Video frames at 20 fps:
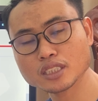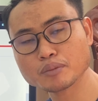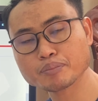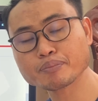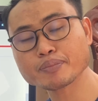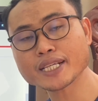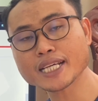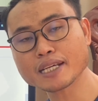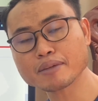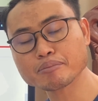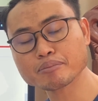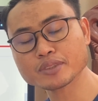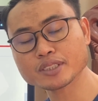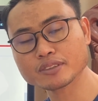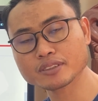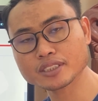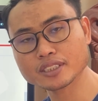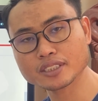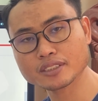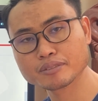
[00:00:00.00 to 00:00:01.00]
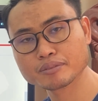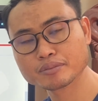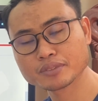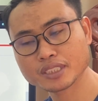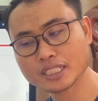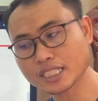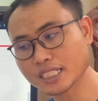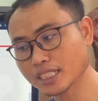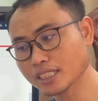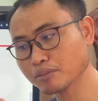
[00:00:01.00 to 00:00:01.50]
pram từ tiệt
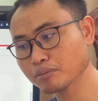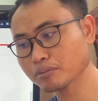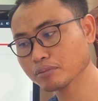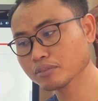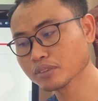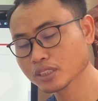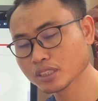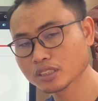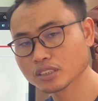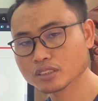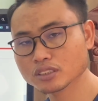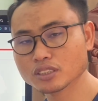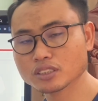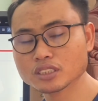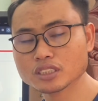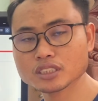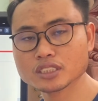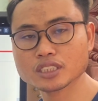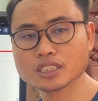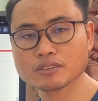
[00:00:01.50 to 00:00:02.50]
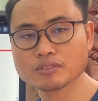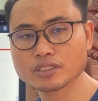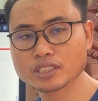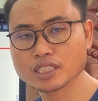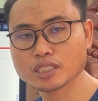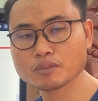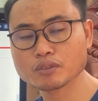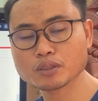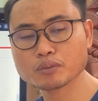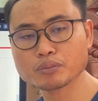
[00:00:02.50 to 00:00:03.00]
anh nâng sau tây chiều với
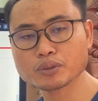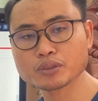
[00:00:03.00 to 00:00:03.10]
để bằng